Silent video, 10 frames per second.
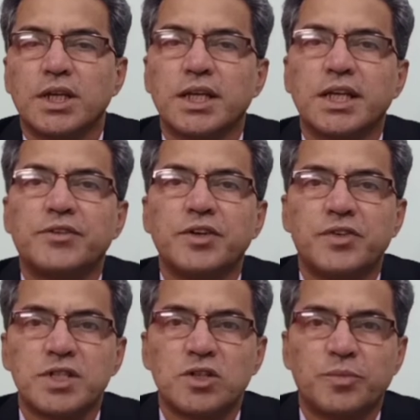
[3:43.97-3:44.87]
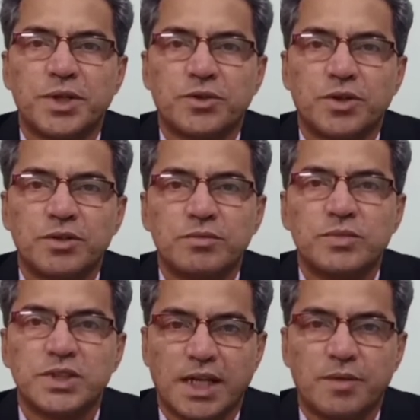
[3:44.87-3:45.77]
ఈ లిక్విడ్ ఫండ్స్లో పెట్టుకోవడం
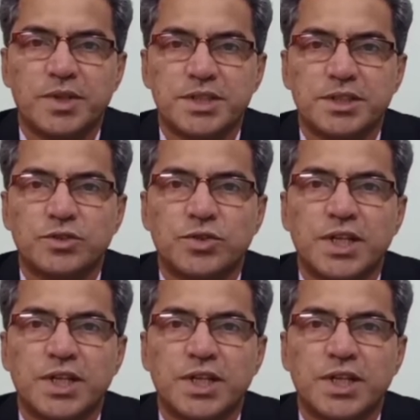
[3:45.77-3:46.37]
చాలా మంచిది సో